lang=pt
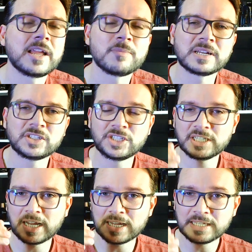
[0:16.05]
É uma
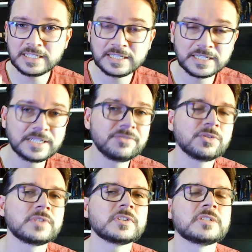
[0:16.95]
dica
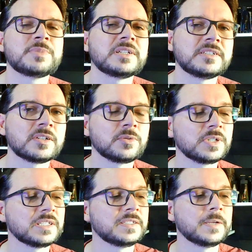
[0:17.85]
incrível que você precisa
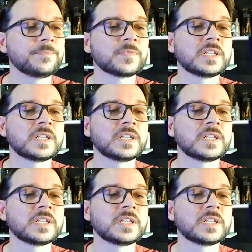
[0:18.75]
conhecer.